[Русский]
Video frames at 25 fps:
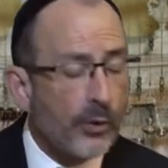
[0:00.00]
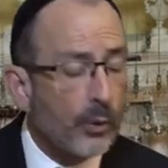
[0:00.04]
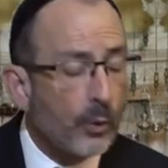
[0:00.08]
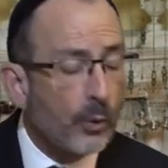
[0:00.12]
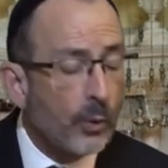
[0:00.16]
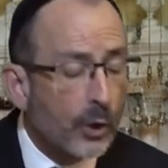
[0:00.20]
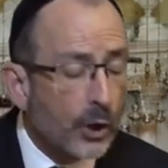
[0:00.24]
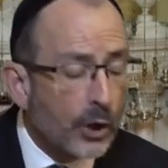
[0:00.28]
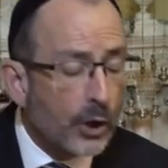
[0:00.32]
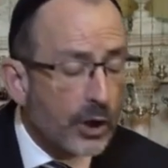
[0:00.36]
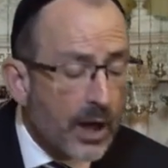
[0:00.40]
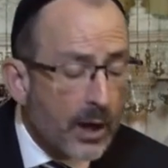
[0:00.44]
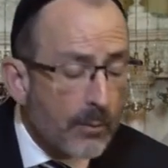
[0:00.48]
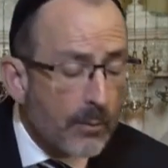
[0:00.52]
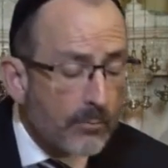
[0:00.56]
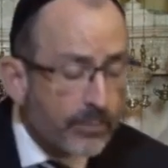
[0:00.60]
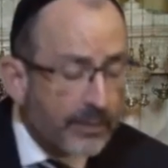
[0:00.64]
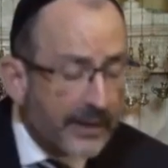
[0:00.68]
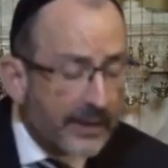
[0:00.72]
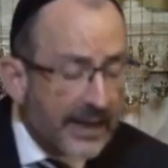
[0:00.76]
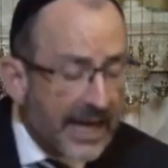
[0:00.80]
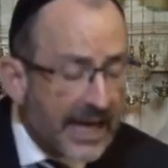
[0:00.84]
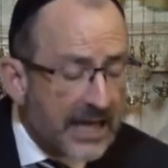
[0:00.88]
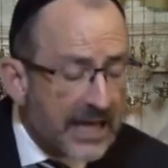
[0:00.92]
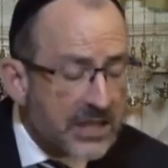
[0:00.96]
что перед
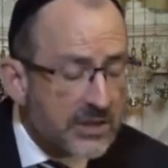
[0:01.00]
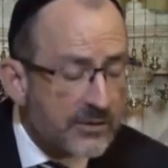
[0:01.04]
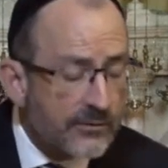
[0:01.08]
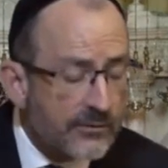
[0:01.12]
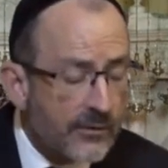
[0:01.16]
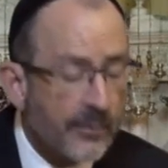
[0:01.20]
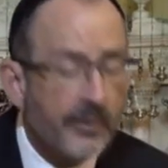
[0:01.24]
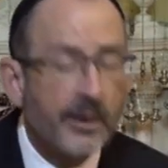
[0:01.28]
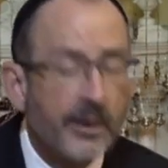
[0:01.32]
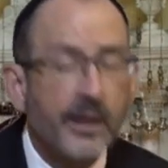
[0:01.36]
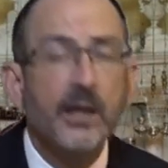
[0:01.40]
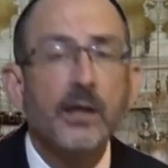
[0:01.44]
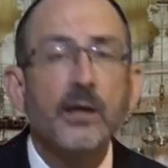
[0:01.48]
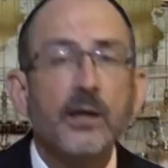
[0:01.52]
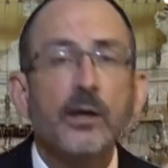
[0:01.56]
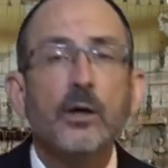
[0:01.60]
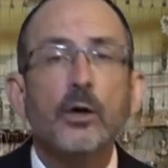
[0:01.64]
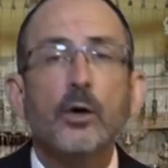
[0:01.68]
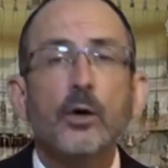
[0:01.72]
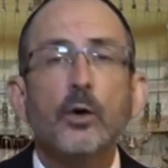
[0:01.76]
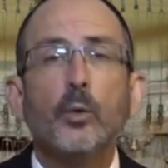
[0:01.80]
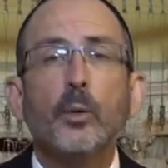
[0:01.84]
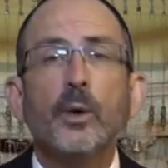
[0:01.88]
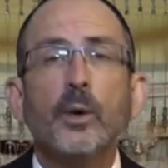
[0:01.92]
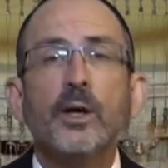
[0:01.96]
словом
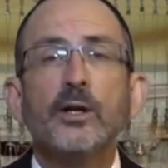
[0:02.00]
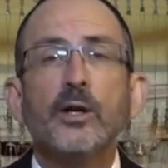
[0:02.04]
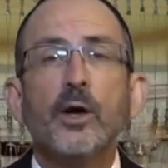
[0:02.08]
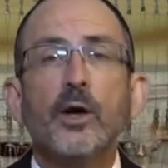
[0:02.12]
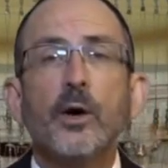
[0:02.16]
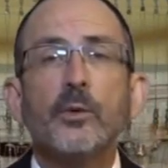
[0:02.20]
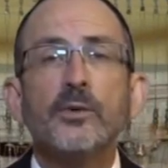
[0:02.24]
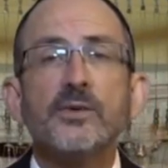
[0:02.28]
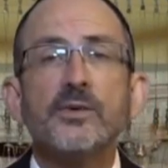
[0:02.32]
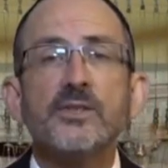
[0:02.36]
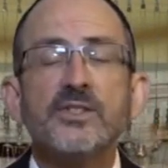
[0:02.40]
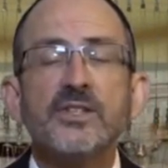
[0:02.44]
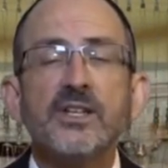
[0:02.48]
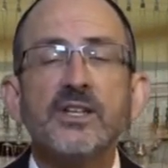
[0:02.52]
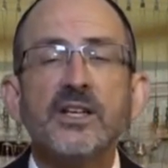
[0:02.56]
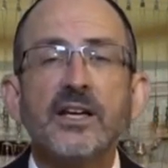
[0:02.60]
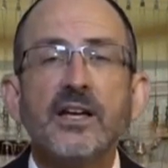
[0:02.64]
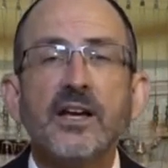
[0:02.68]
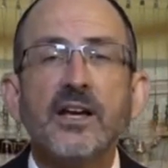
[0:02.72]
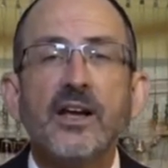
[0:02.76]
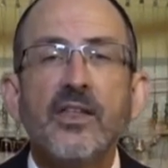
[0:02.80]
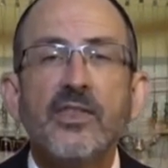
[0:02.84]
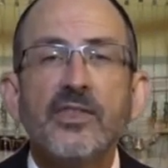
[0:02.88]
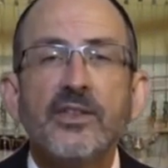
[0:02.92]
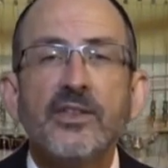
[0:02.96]
«хула» нет
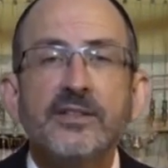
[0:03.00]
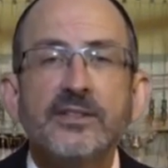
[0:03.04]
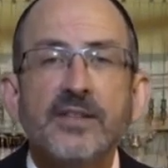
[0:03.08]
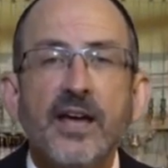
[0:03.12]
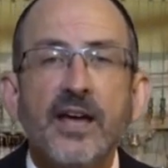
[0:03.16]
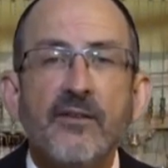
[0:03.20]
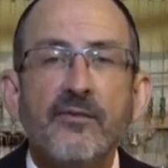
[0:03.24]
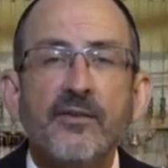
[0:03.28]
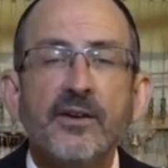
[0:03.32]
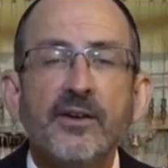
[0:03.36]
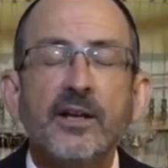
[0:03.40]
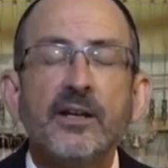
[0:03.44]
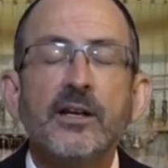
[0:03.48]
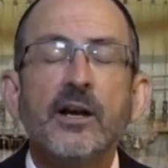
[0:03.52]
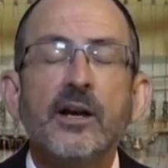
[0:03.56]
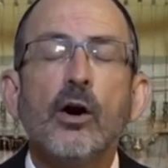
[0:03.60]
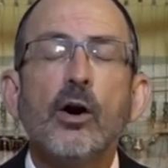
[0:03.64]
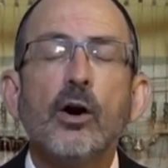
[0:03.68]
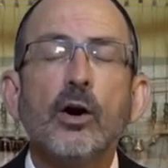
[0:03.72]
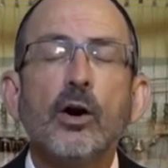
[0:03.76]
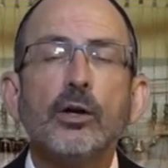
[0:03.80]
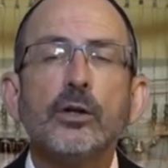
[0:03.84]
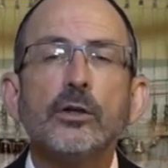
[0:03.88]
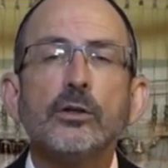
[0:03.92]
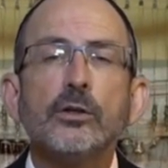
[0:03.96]
определенного
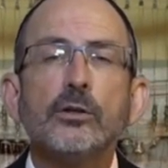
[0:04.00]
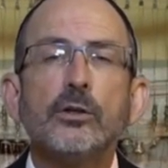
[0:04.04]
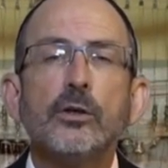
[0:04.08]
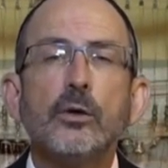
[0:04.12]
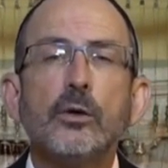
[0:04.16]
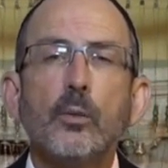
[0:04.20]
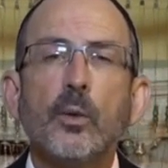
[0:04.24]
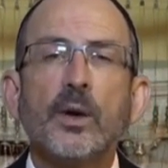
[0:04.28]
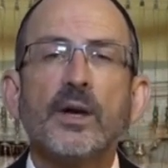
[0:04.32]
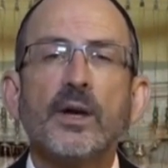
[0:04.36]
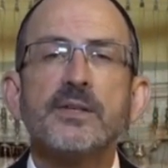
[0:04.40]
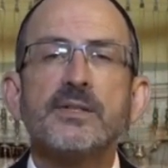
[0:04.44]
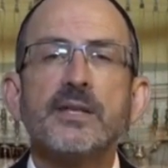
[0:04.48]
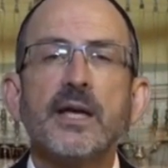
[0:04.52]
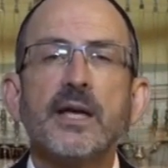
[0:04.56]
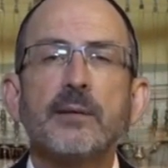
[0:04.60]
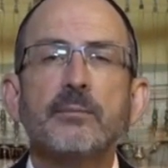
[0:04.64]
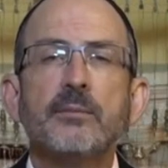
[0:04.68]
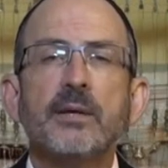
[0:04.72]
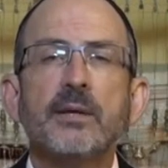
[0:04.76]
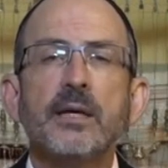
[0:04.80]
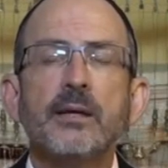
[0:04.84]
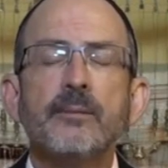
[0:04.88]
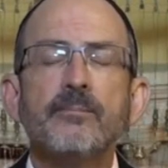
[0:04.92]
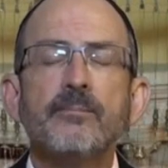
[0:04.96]
артикля. Что
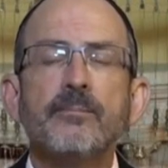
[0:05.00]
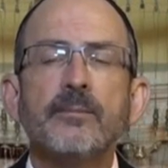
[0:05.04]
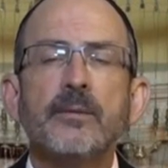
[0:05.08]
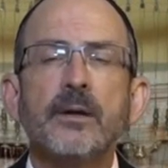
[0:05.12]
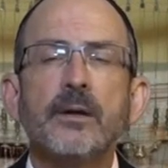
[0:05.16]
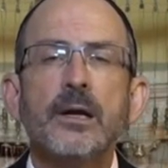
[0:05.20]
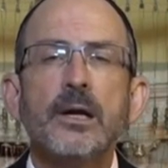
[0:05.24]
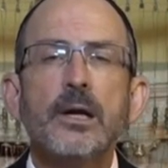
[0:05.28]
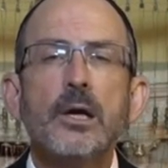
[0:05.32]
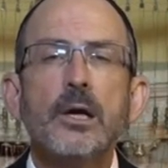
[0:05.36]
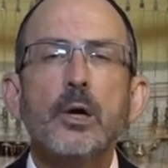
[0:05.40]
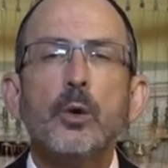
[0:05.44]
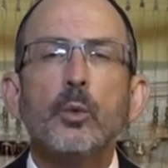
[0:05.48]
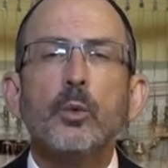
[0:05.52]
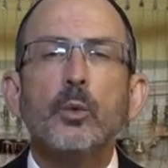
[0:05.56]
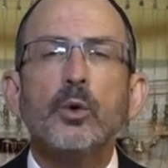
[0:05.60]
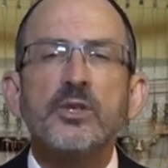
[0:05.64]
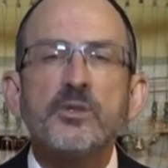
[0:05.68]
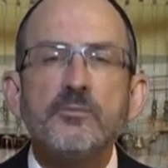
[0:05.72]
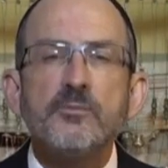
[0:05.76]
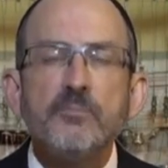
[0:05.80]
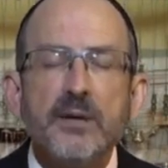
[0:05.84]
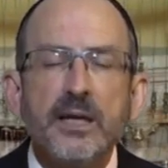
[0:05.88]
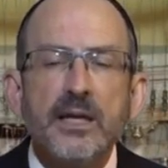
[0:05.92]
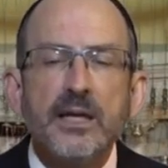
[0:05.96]
это значит?
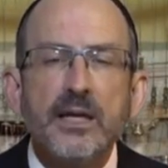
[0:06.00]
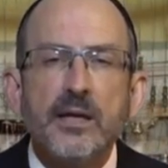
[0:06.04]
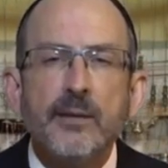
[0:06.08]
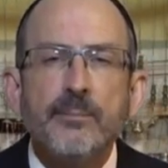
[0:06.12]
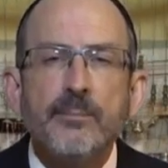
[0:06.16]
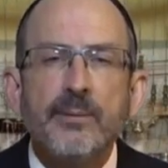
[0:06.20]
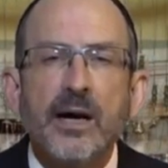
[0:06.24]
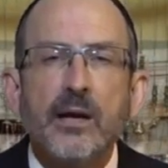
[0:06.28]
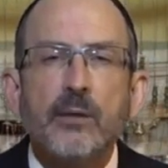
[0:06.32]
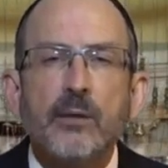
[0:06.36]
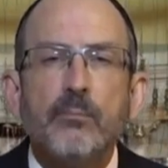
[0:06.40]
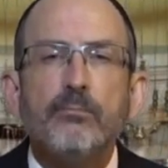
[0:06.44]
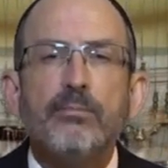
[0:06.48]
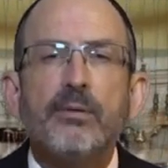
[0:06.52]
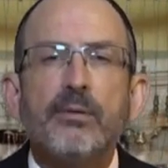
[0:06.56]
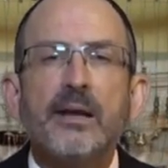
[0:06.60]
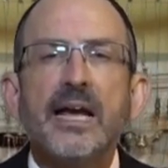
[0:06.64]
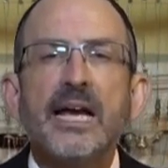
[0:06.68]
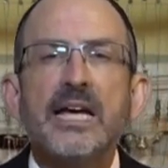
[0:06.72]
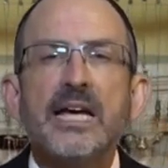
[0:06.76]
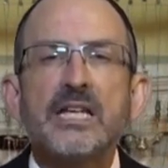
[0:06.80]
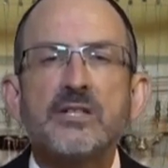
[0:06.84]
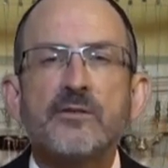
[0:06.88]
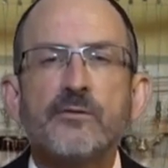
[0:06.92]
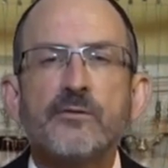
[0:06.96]

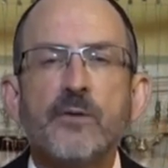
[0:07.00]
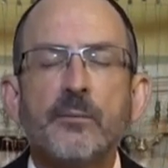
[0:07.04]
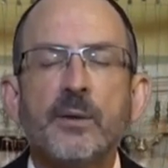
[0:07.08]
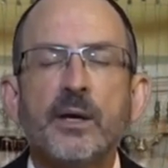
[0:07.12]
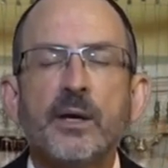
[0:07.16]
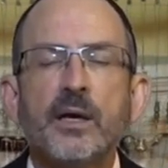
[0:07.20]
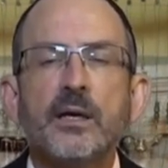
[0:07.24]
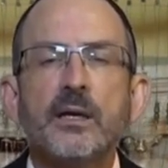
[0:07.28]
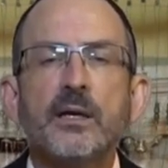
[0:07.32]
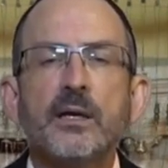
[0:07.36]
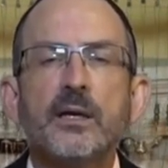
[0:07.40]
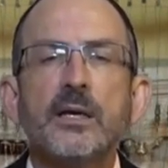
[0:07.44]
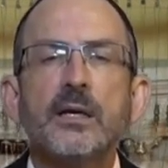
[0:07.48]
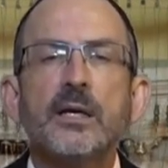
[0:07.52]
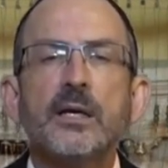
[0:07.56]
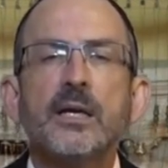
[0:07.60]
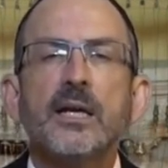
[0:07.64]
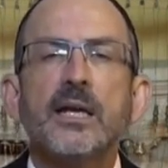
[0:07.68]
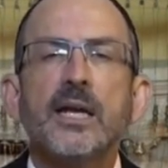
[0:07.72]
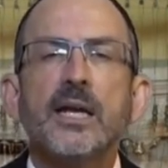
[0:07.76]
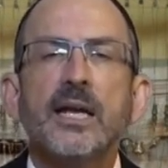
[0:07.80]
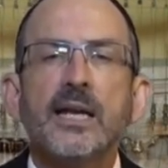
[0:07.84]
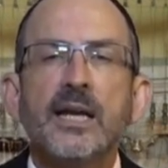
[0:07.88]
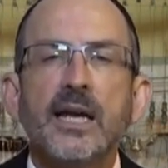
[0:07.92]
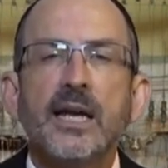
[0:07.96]
Мы говорим о
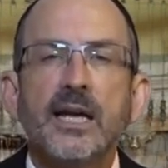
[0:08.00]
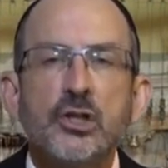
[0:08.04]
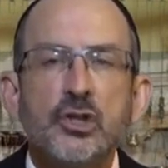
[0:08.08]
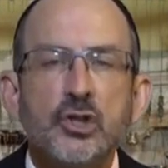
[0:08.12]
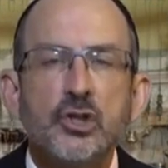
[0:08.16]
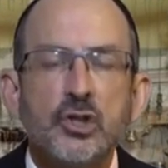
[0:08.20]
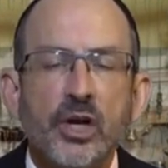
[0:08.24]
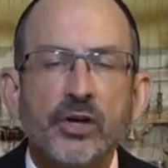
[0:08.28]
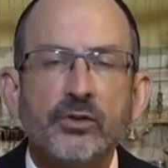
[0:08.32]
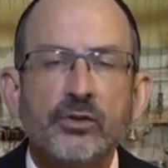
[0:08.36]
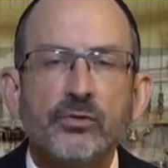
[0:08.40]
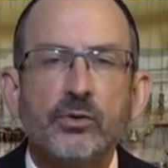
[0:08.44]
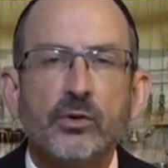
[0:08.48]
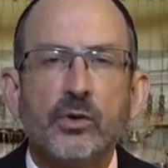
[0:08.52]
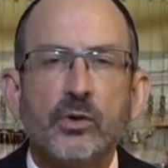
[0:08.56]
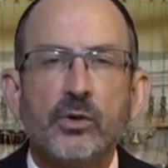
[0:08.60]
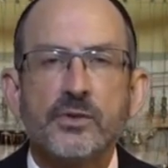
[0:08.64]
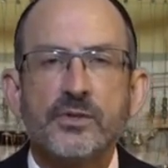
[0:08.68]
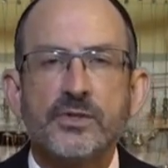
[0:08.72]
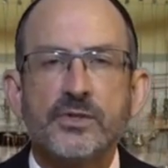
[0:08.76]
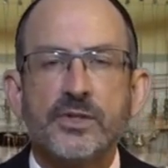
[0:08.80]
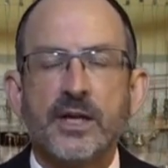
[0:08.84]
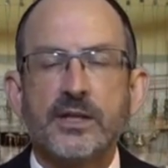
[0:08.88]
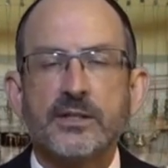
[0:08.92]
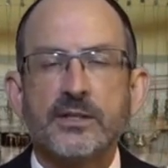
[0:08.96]
хуле в общем
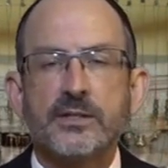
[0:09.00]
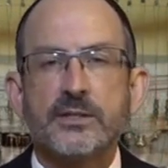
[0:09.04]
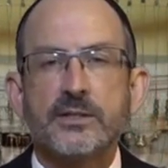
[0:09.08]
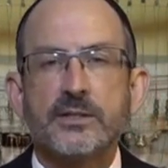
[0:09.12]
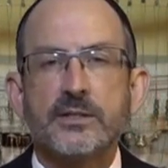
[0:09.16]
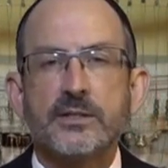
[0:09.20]
смысле.